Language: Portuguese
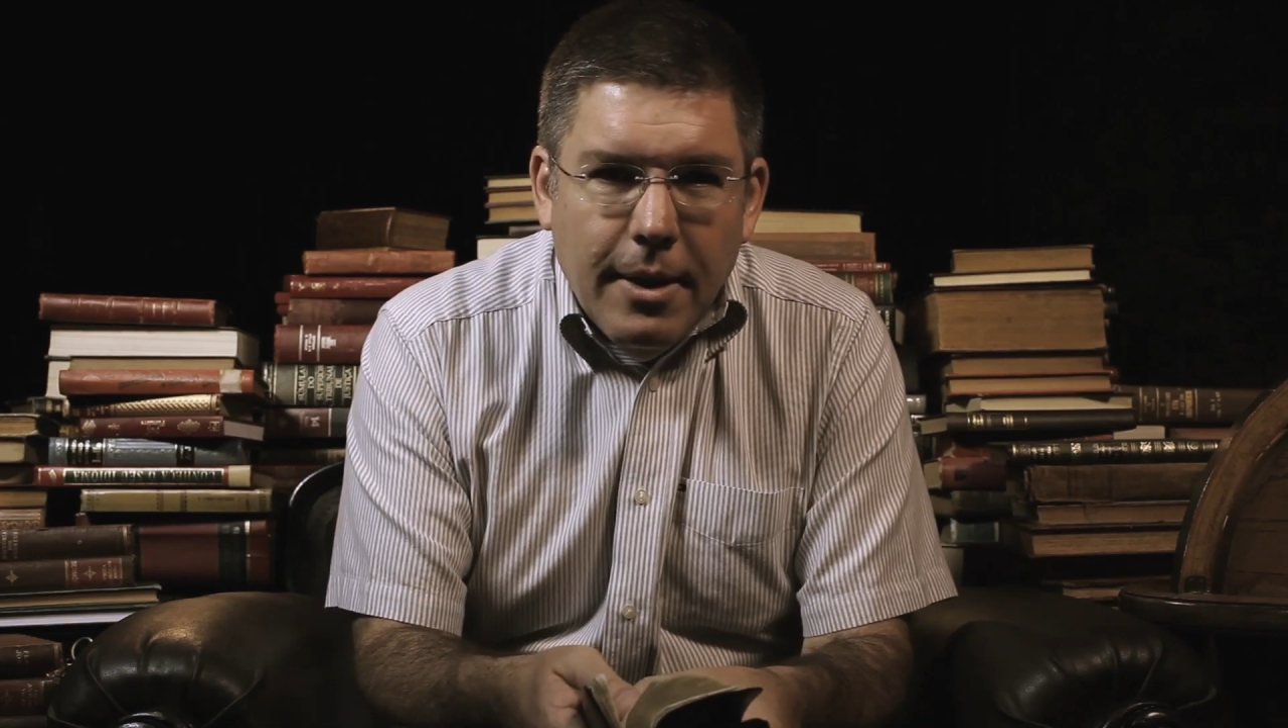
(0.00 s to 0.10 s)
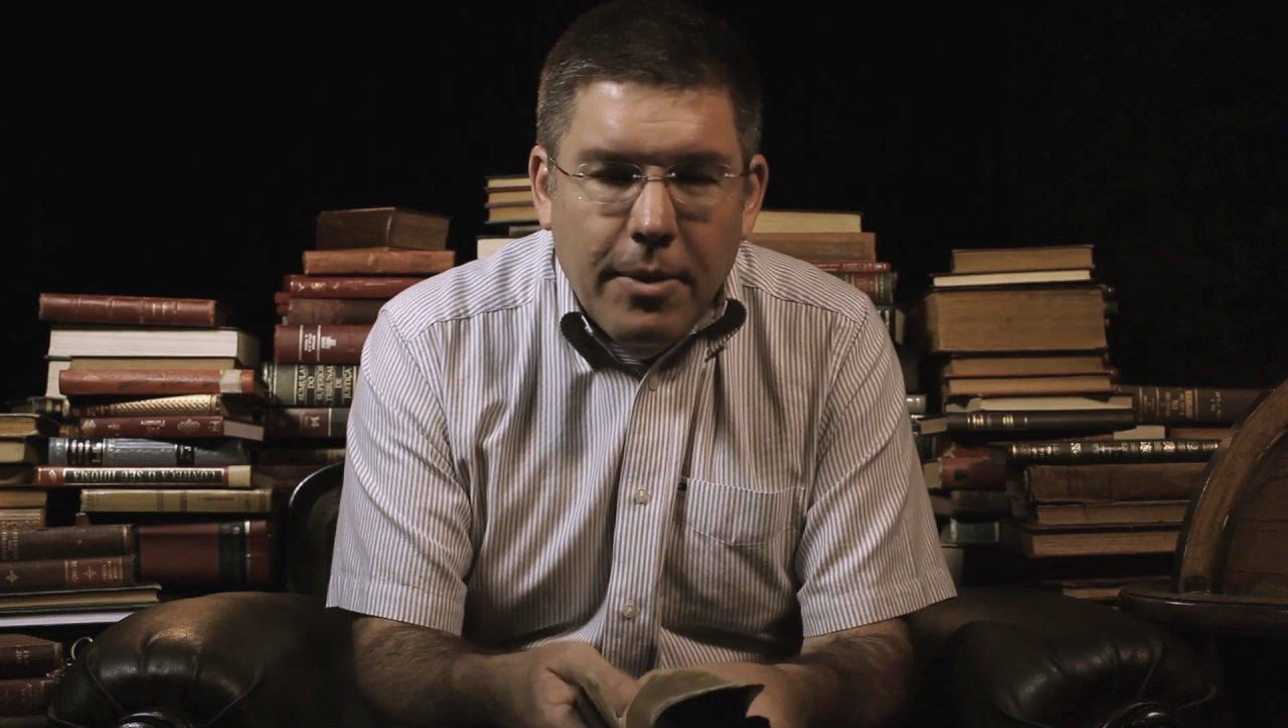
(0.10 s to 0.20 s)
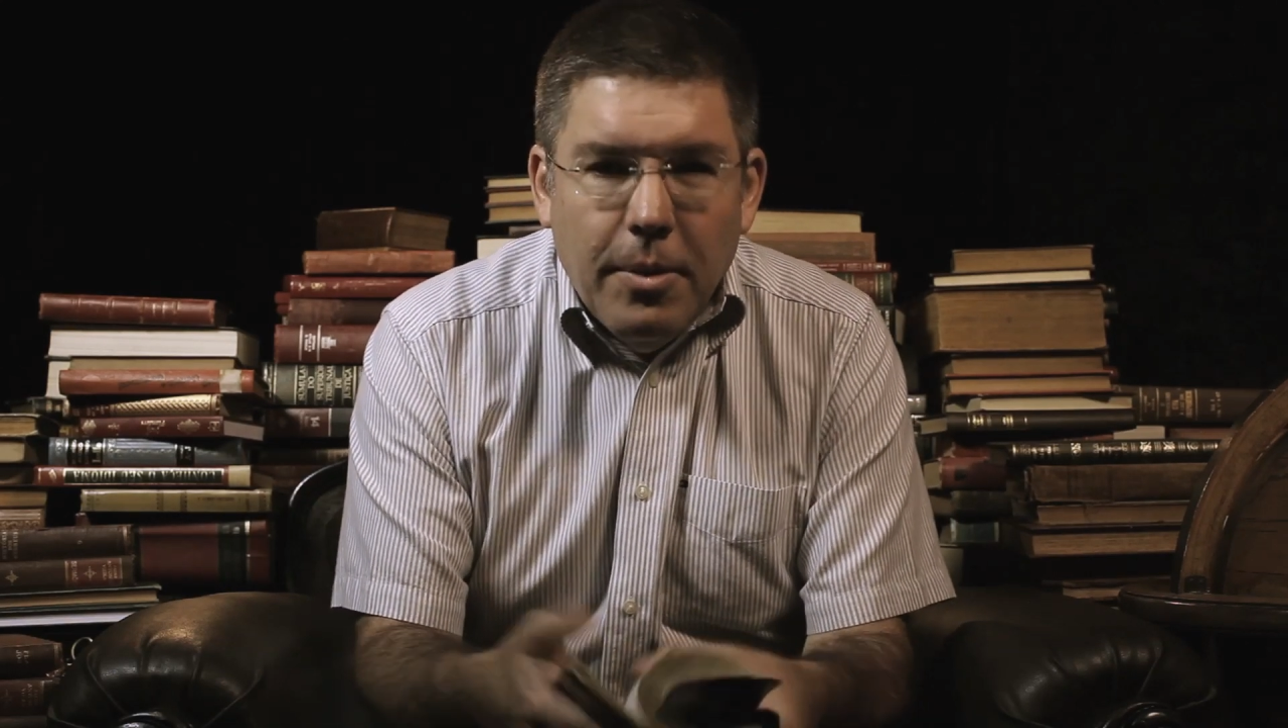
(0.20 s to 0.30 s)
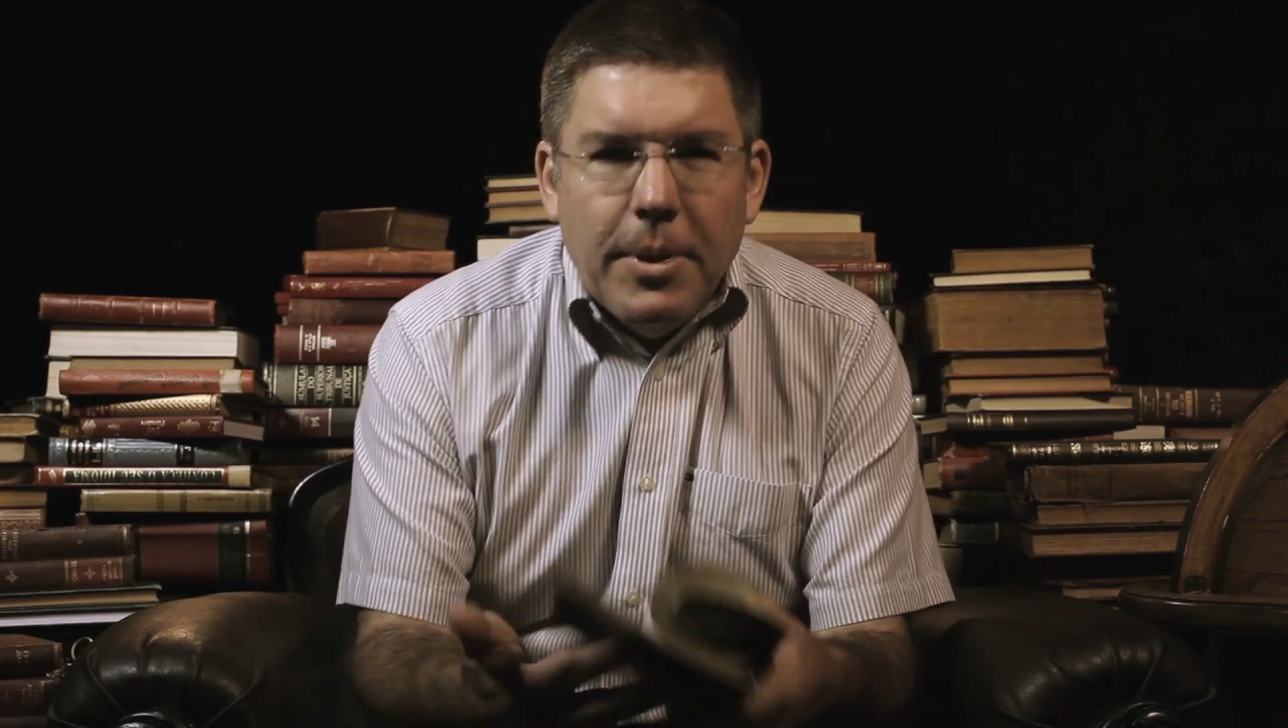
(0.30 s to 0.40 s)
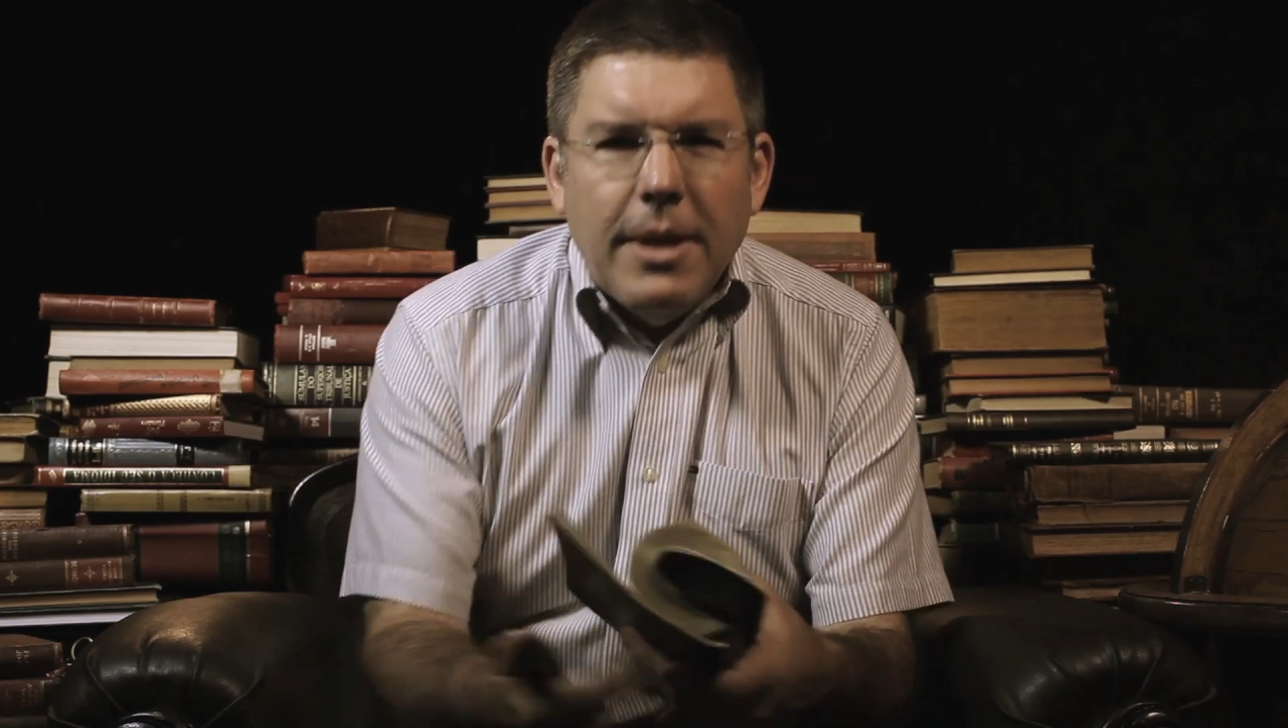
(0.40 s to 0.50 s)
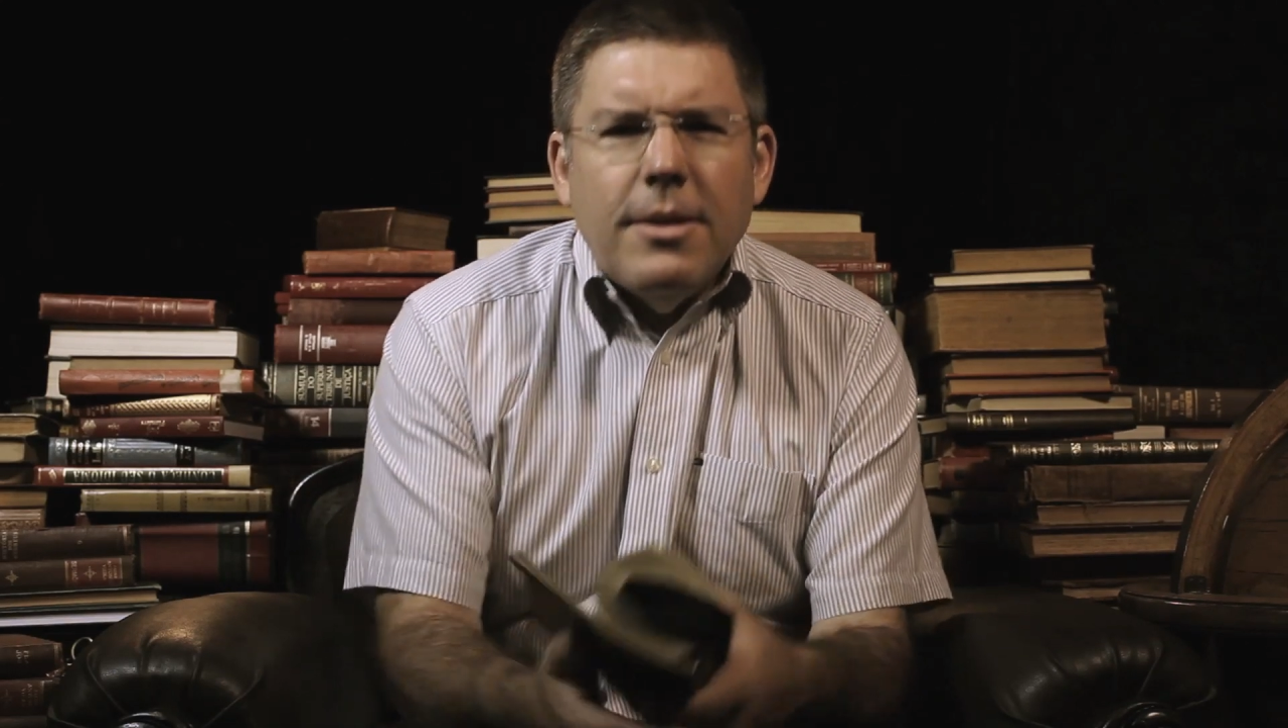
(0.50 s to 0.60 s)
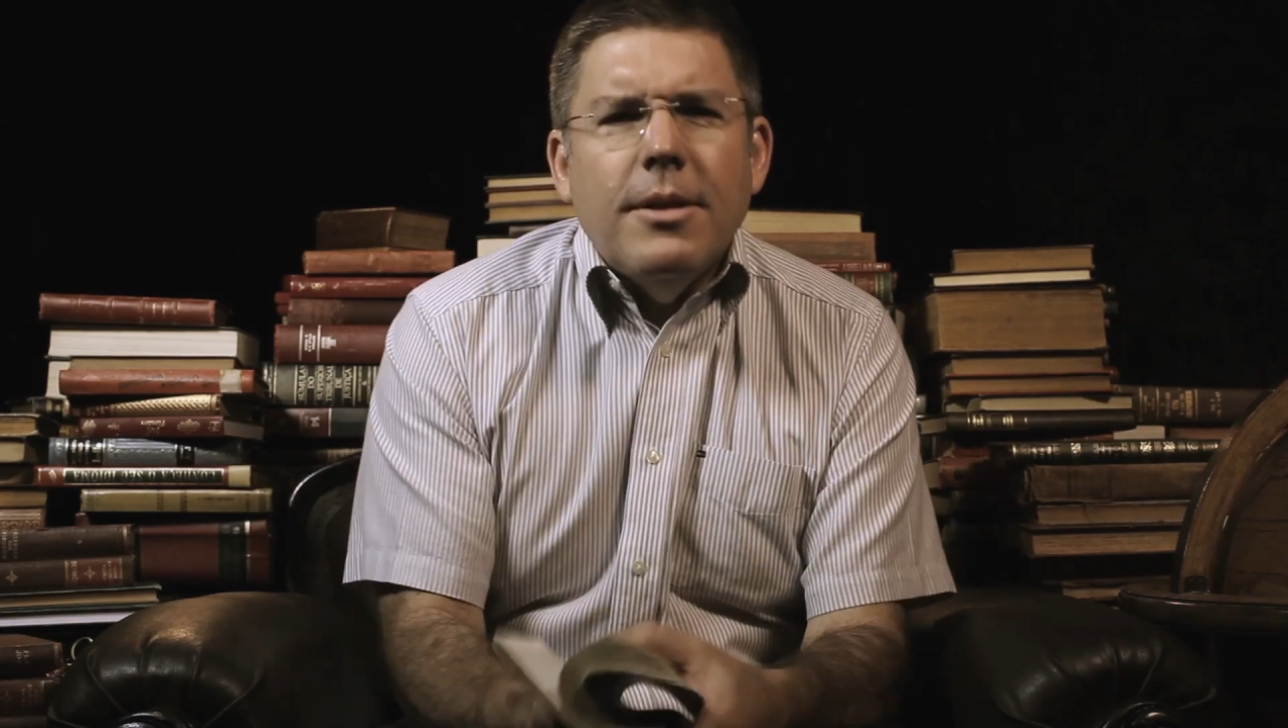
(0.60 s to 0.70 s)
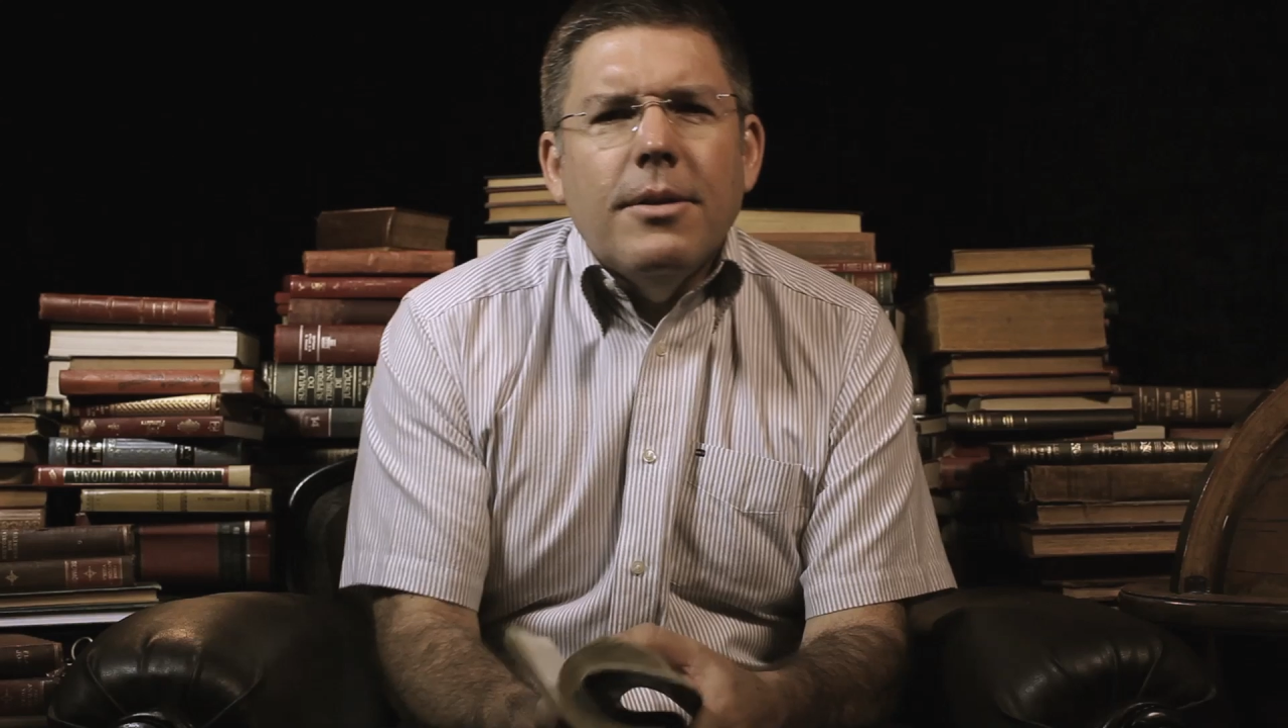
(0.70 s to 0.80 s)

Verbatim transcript: Eu aprendi